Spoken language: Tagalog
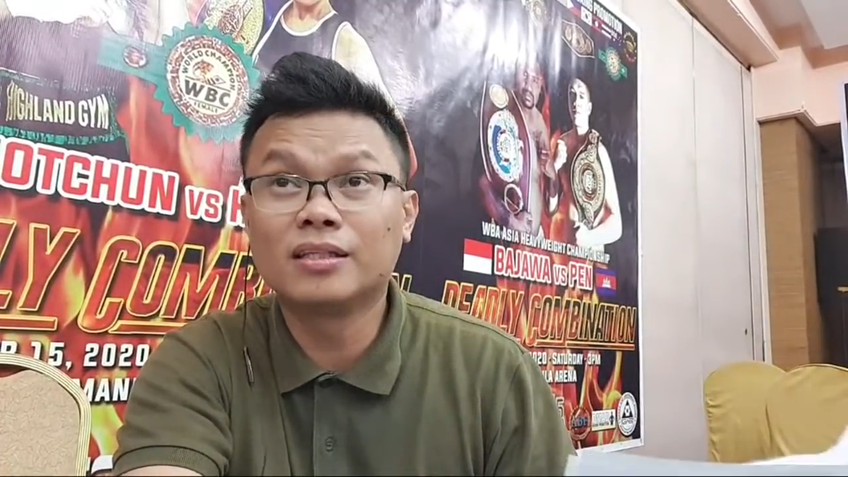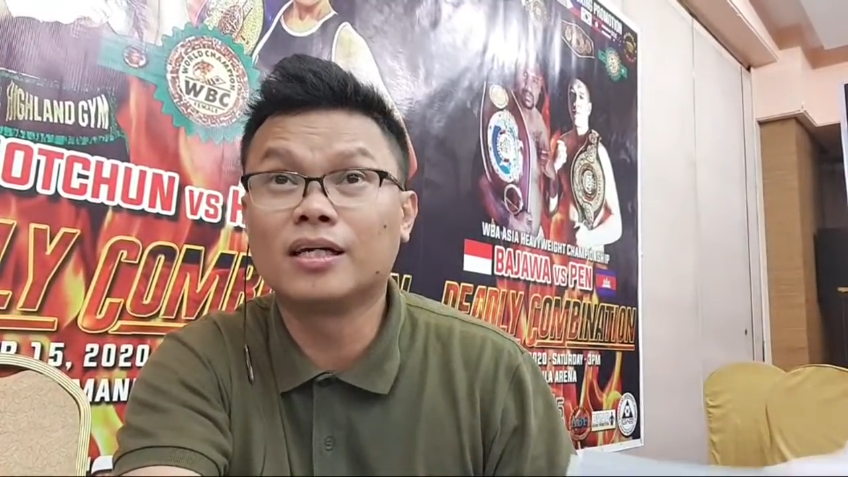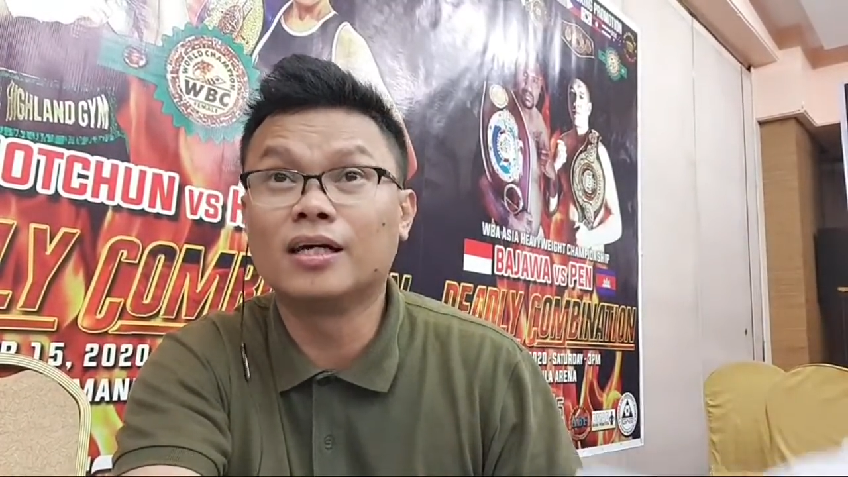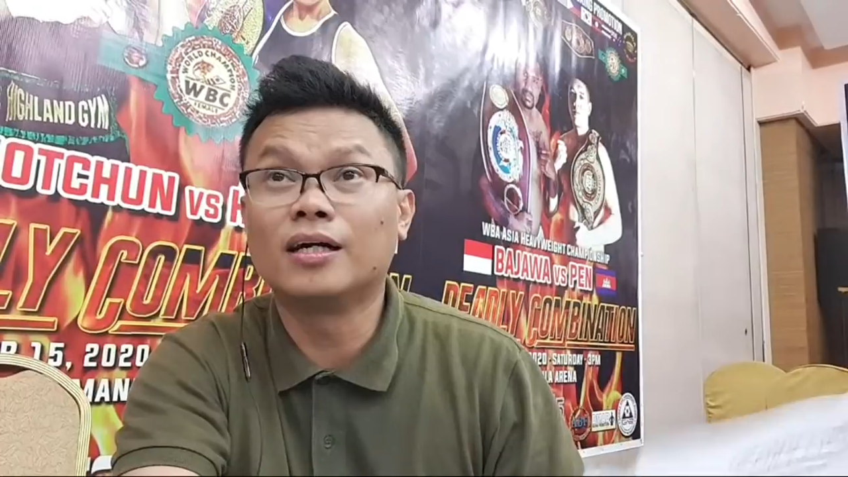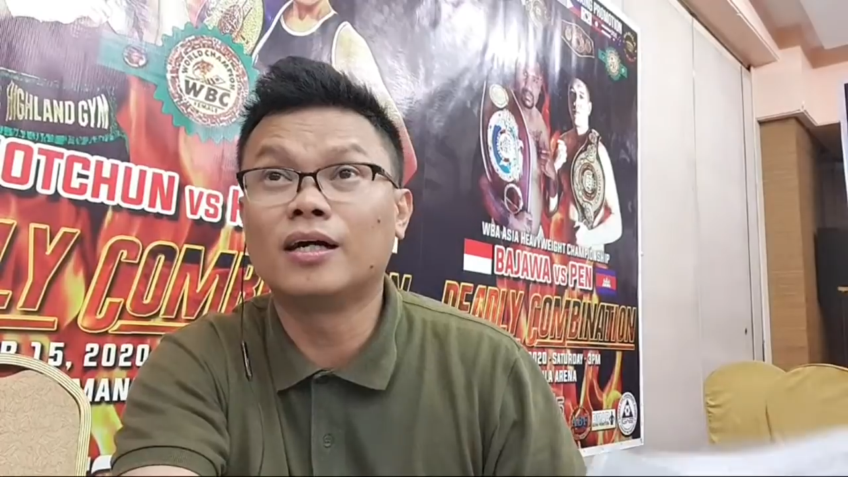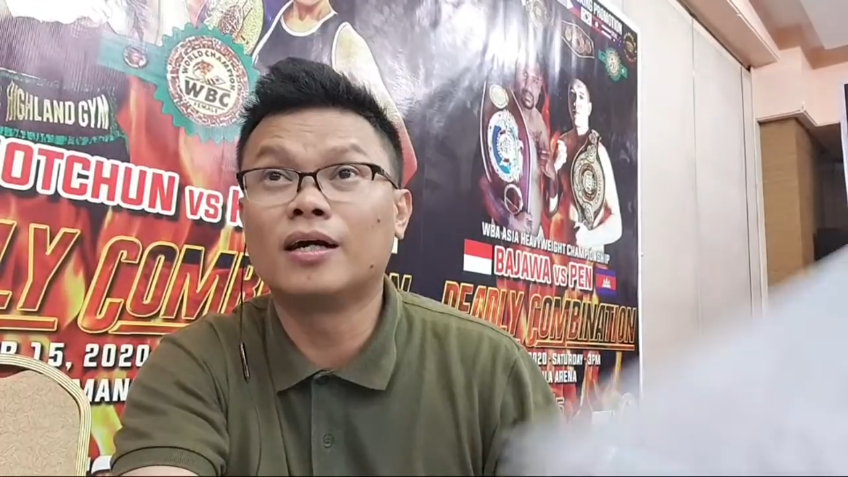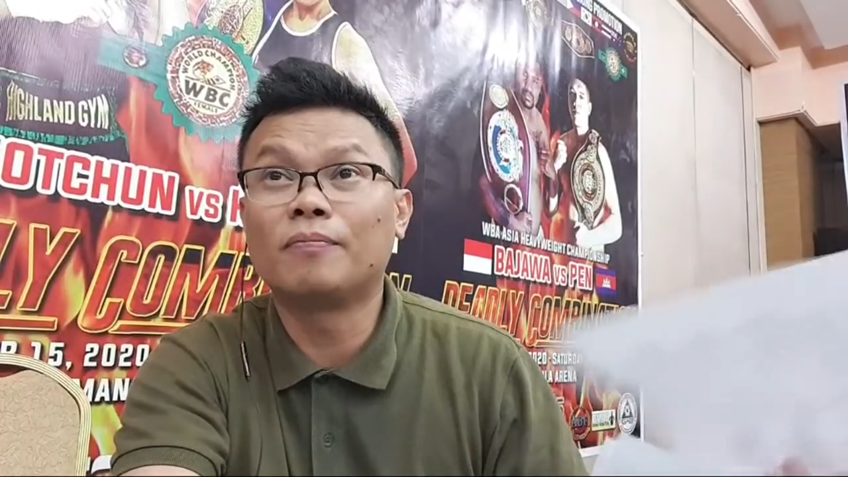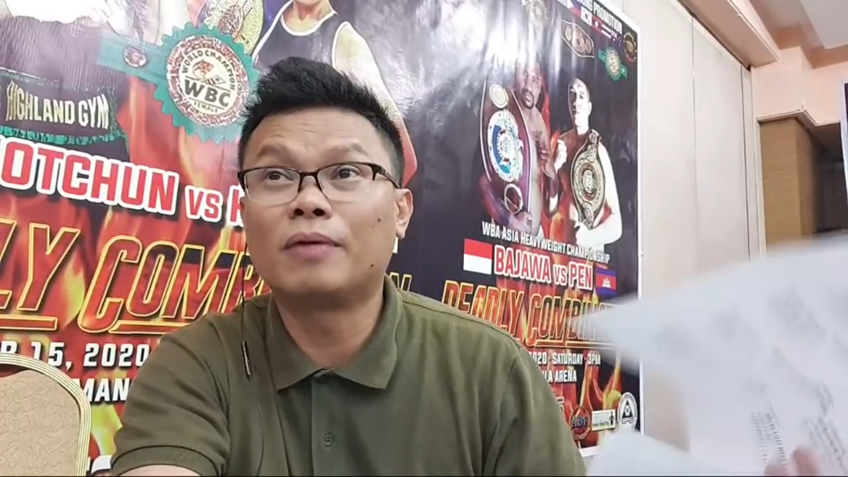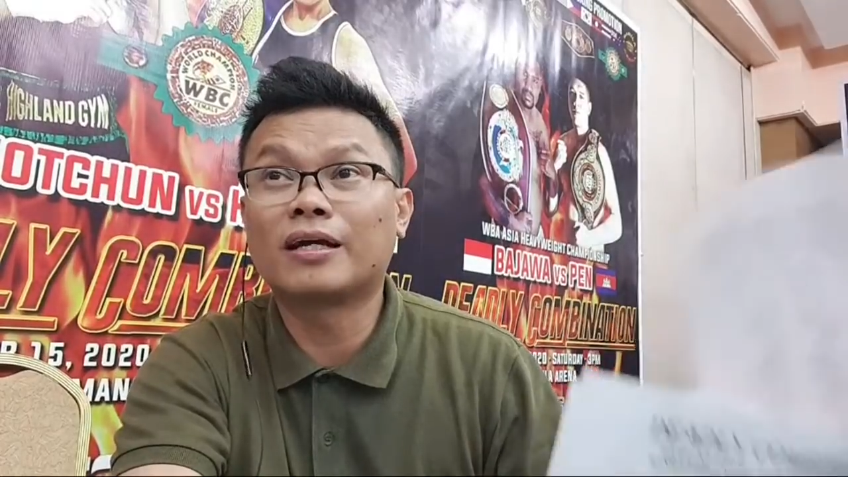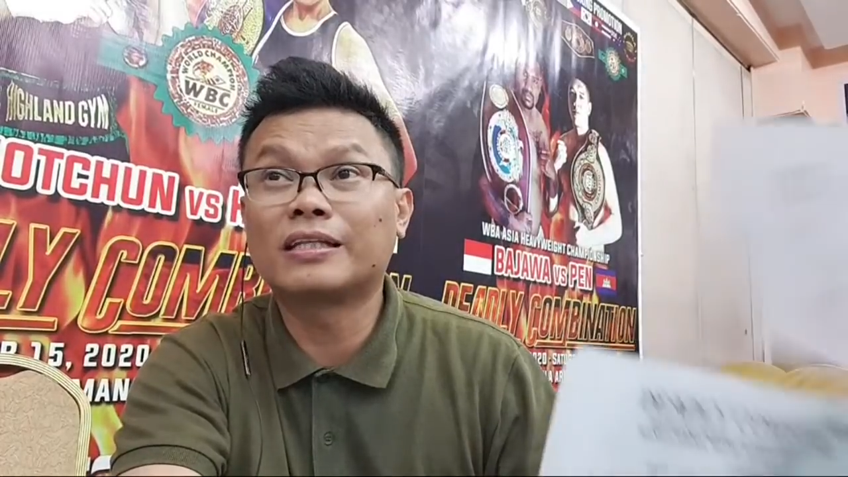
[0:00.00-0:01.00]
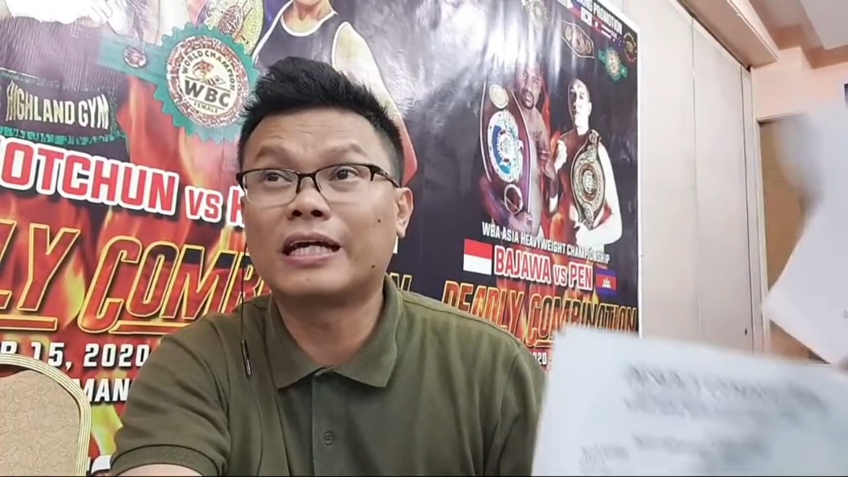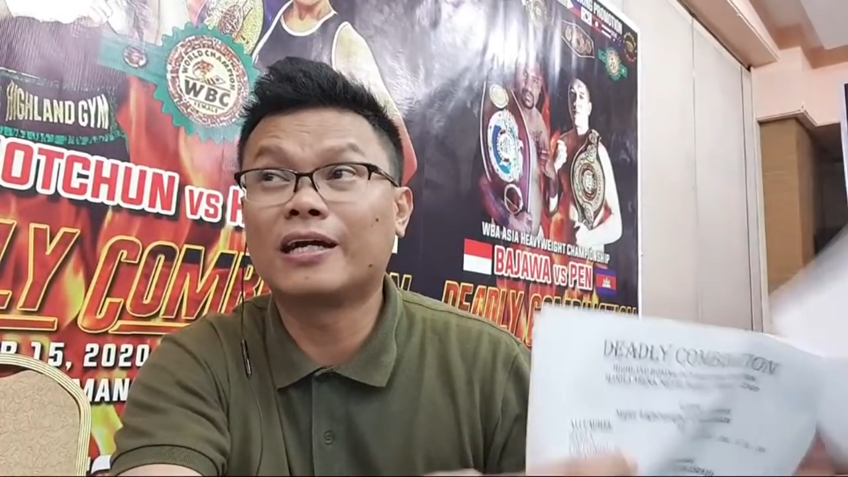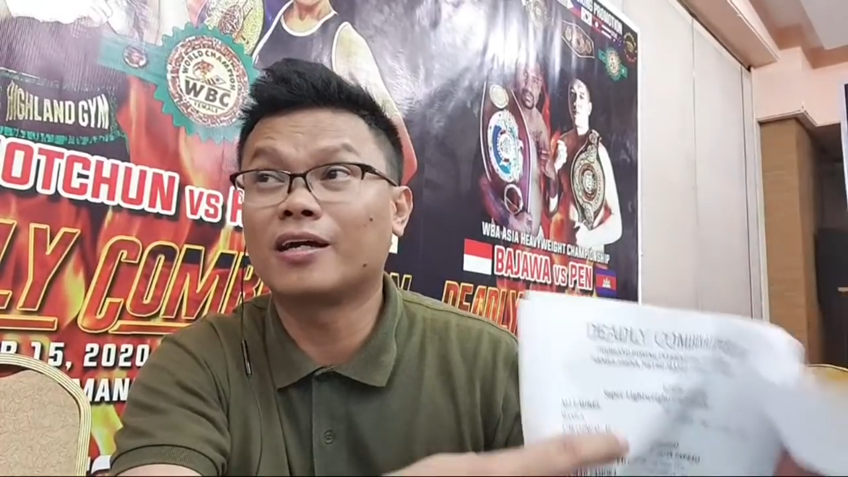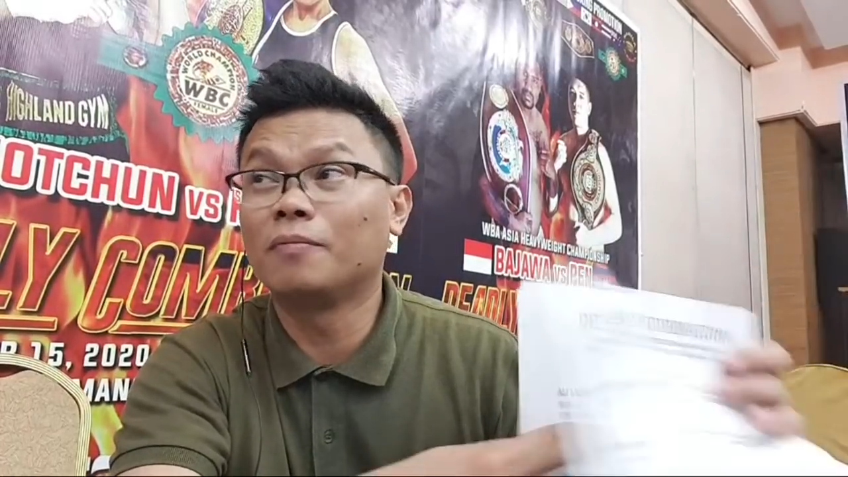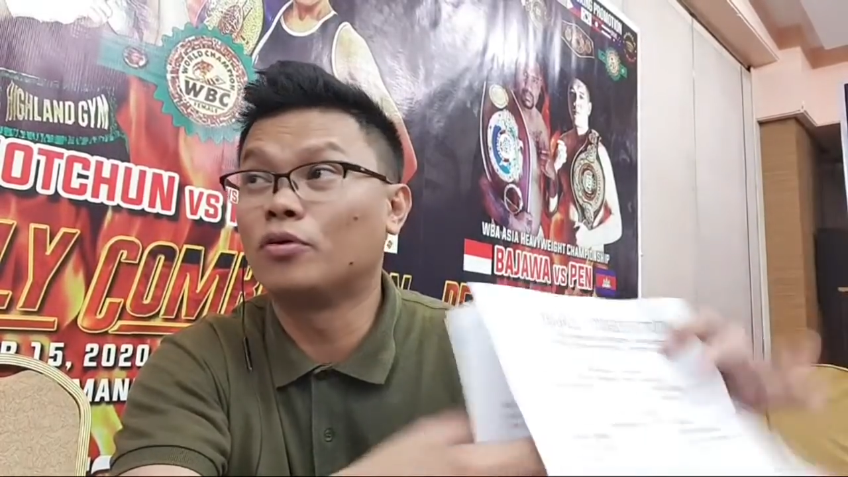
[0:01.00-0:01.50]
Uh, parang
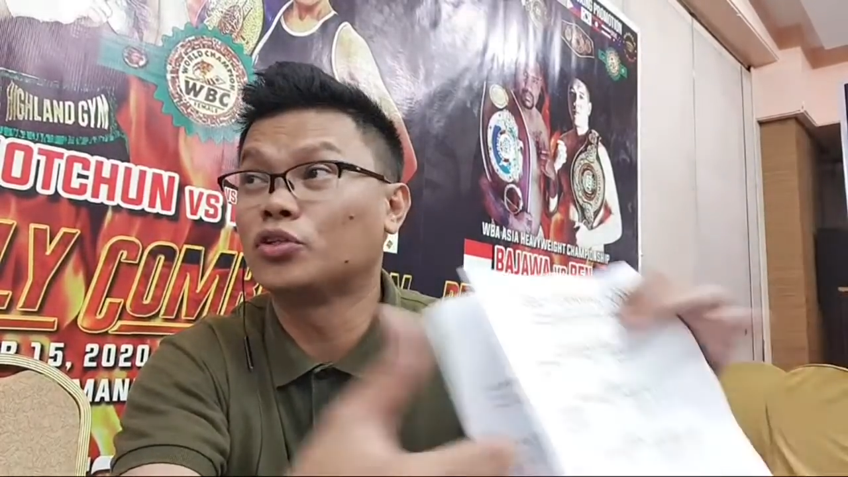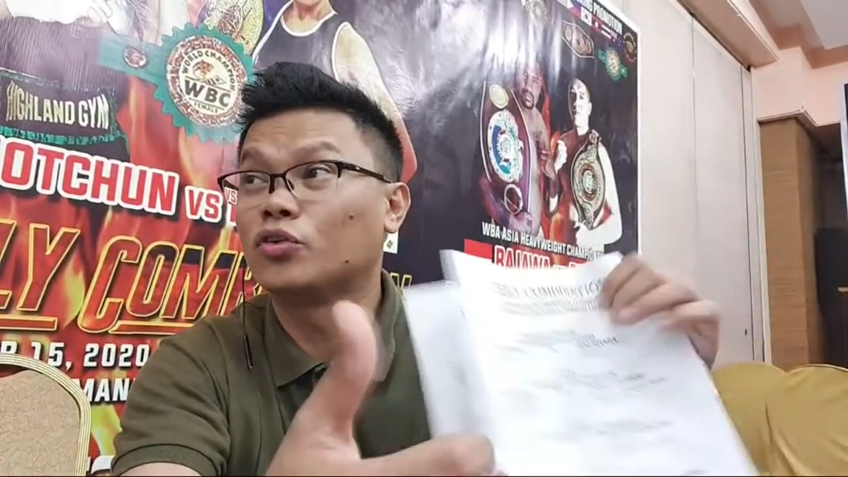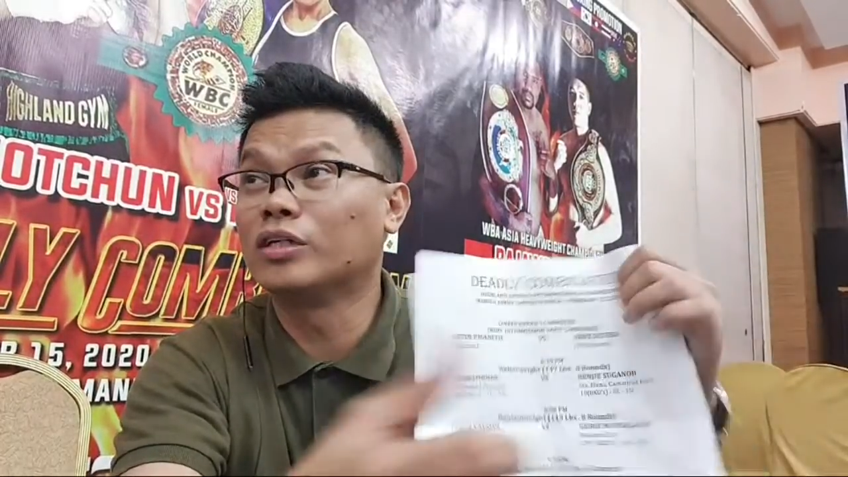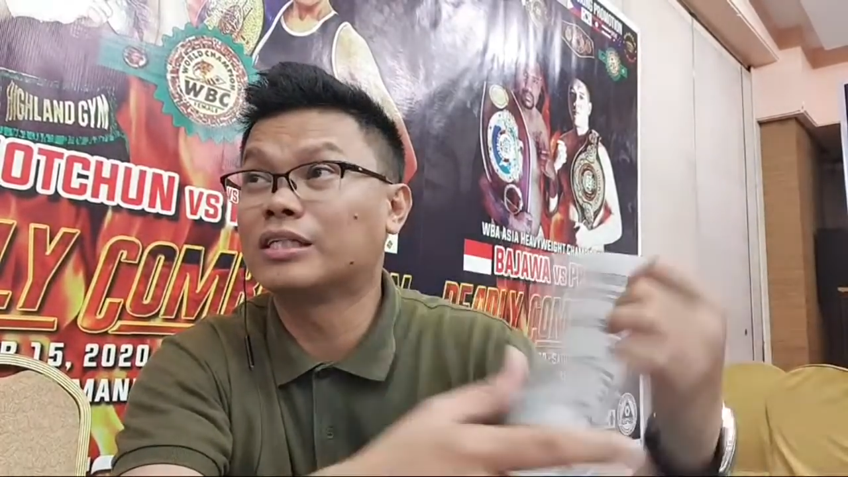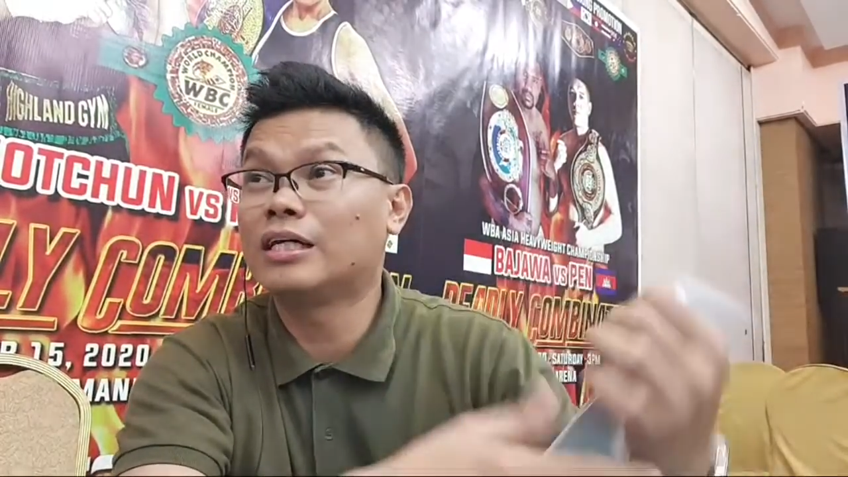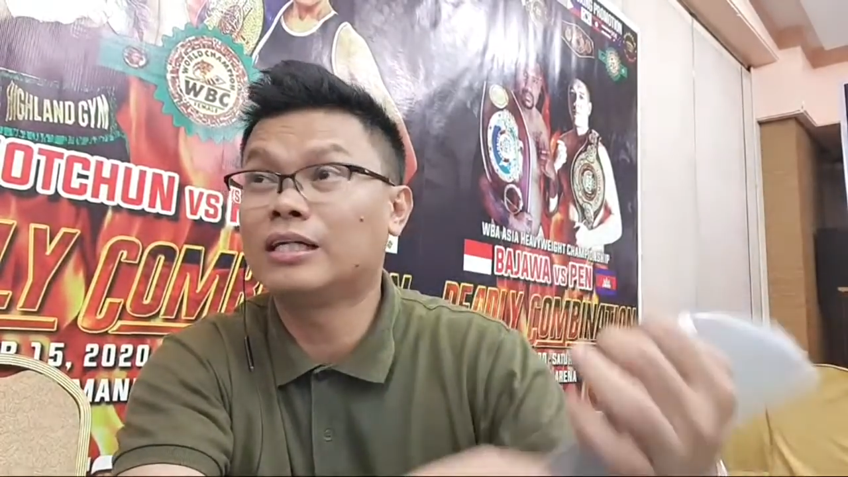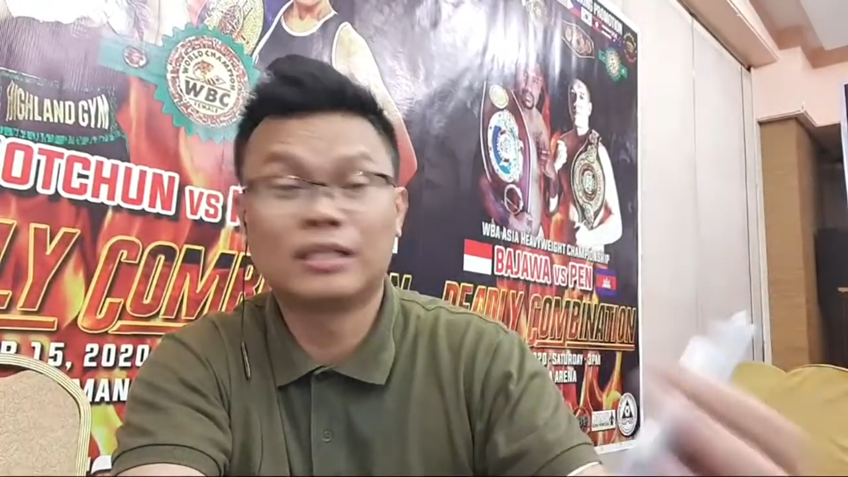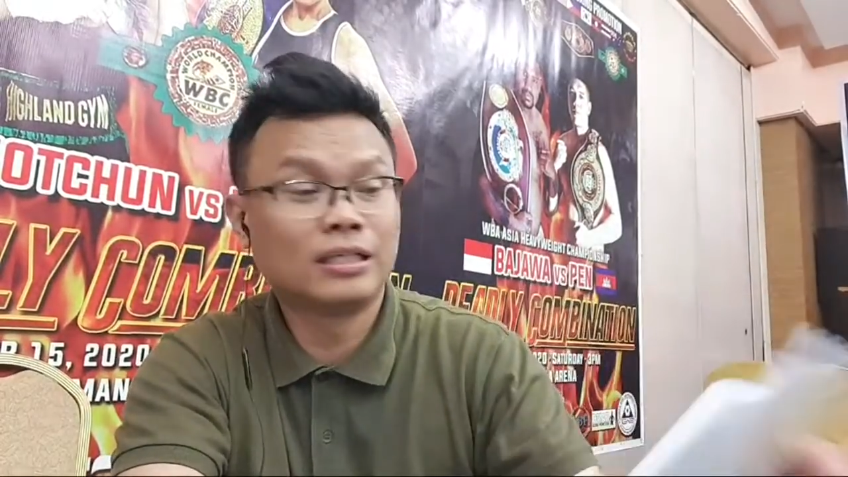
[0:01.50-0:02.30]
taga-kibors isa.